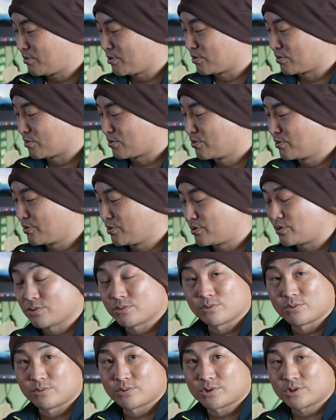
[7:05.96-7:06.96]
見るとこういう
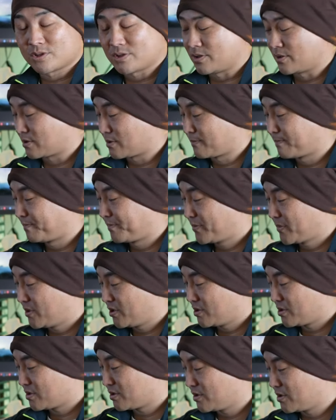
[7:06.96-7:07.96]
表示じゃないですか。
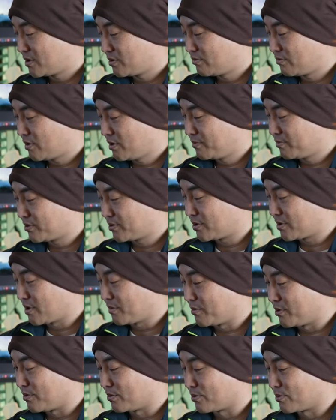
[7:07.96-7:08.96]
で、下にスワイプして
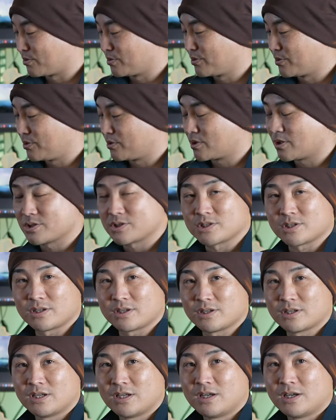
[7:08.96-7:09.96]
みるとこういう感じ
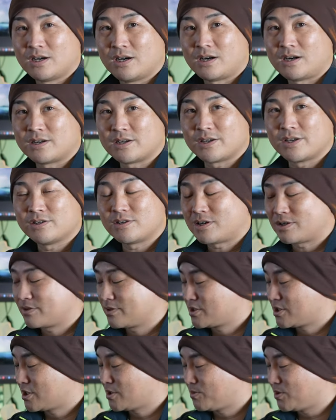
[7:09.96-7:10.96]
で、
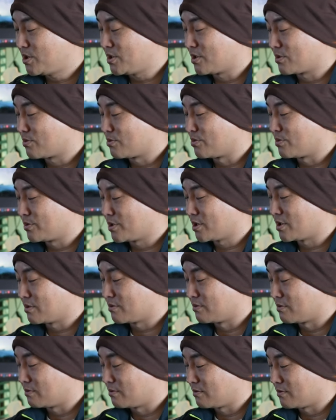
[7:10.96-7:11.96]
LRGB でこう出て
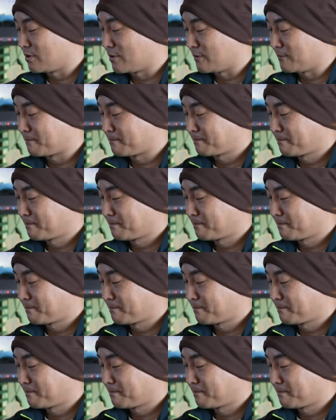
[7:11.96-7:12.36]
くるので、